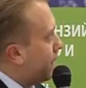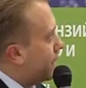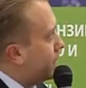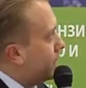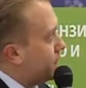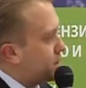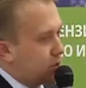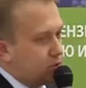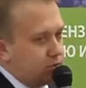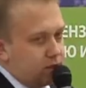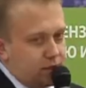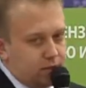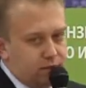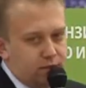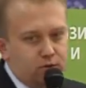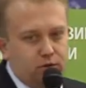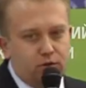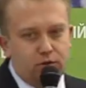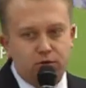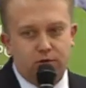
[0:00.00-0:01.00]
Если у нас
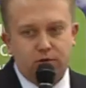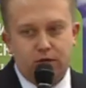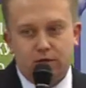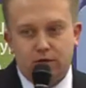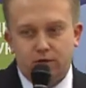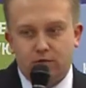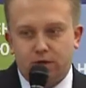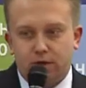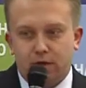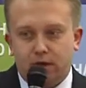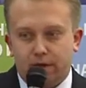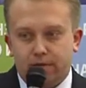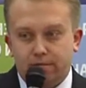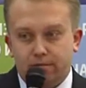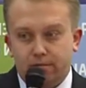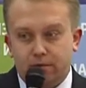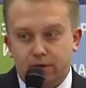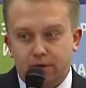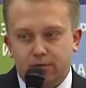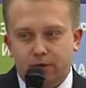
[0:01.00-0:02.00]
дрогнула рука,
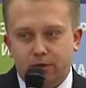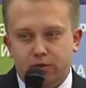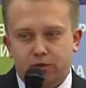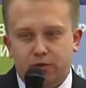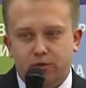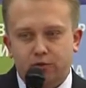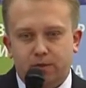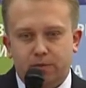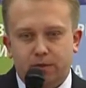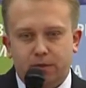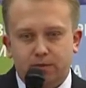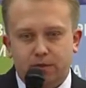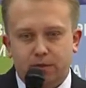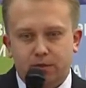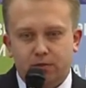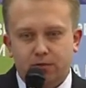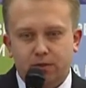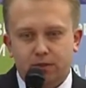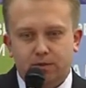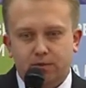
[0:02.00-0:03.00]
и мы чуть-чуть
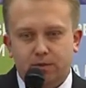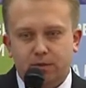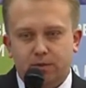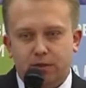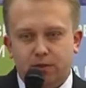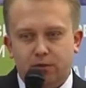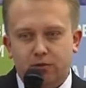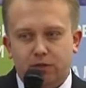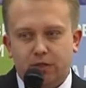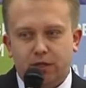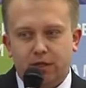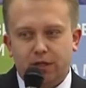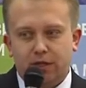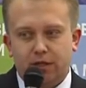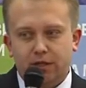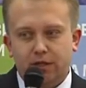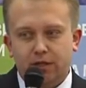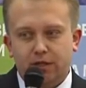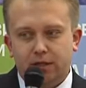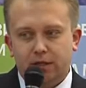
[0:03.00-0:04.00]
промахнулись мимо точки
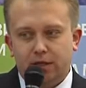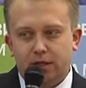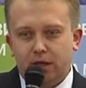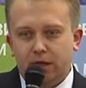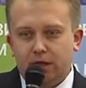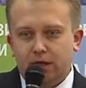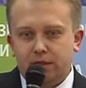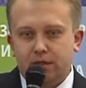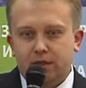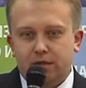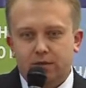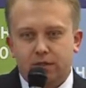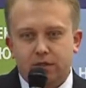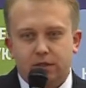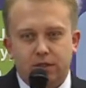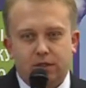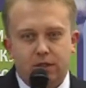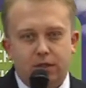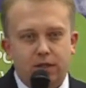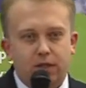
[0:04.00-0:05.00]
1,
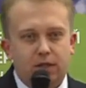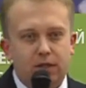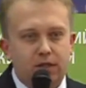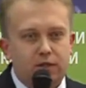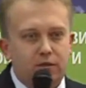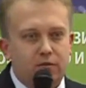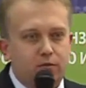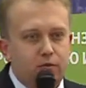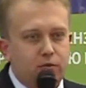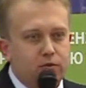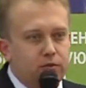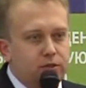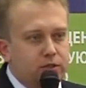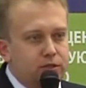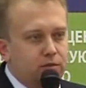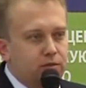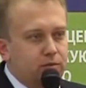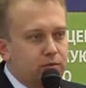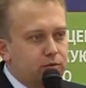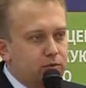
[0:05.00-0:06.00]
соответственно, линия это в
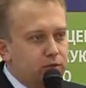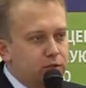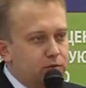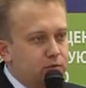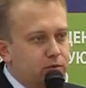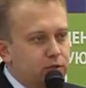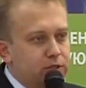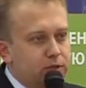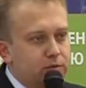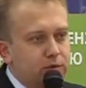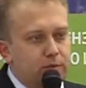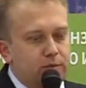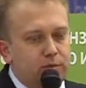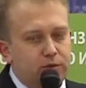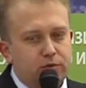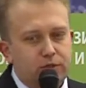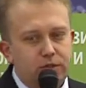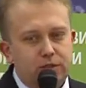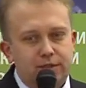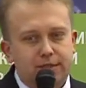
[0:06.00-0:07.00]
будущем, то есть может она
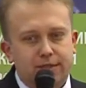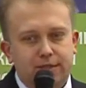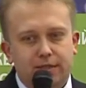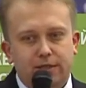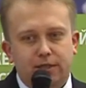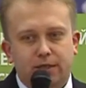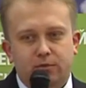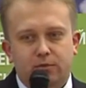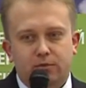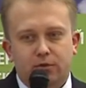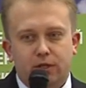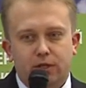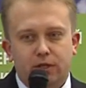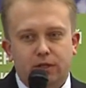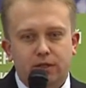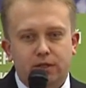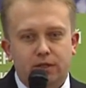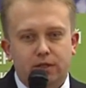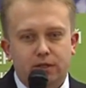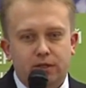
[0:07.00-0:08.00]
получить целый набор
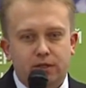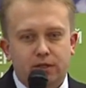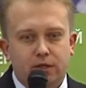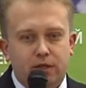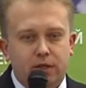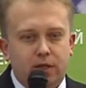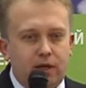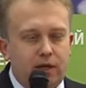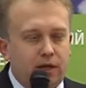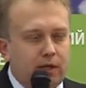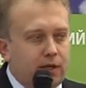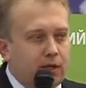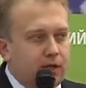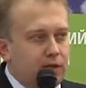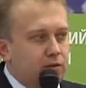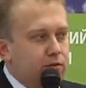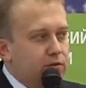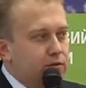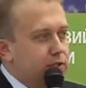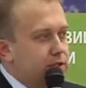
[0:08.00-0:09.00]
линий.
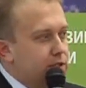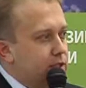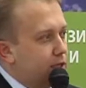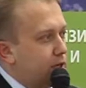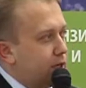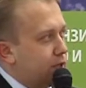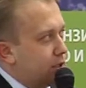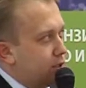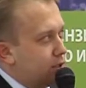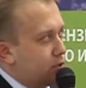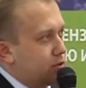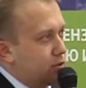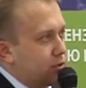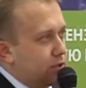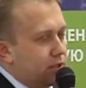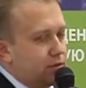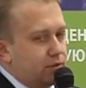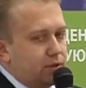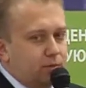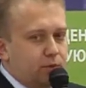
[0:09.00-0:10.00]
И тут возникает
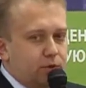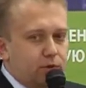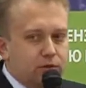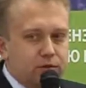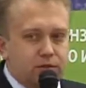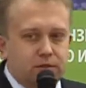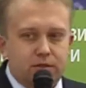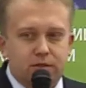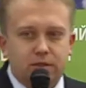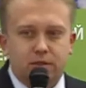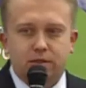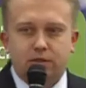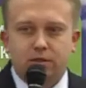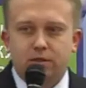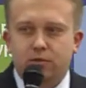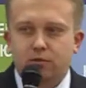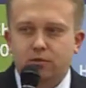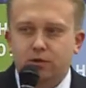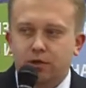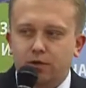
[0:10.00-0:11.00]
резонный вопрос.
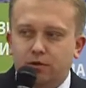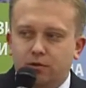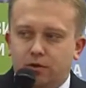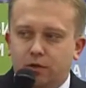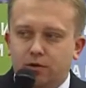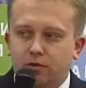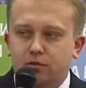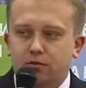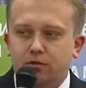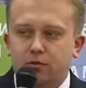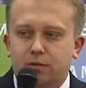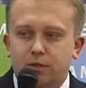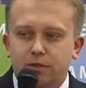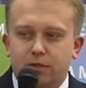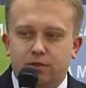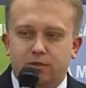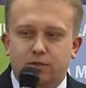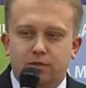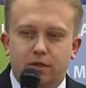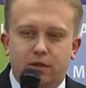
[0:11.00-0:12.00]
Ту линию, которую
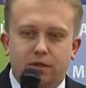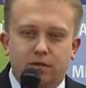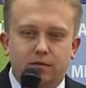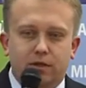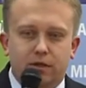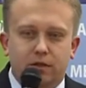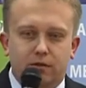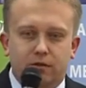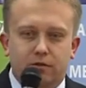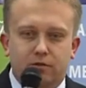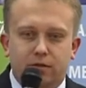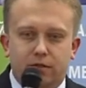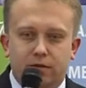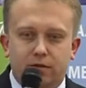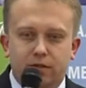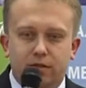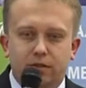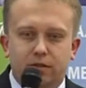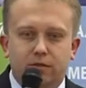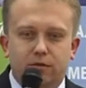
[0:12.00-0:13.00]
построили вы, ее кто-то
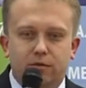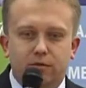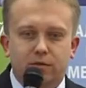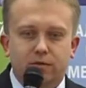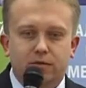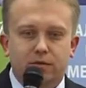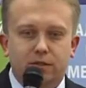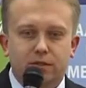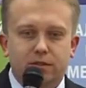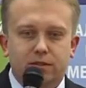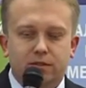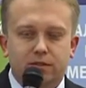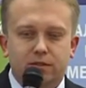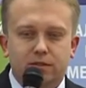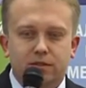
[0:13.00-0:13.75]
видит, кроме вас?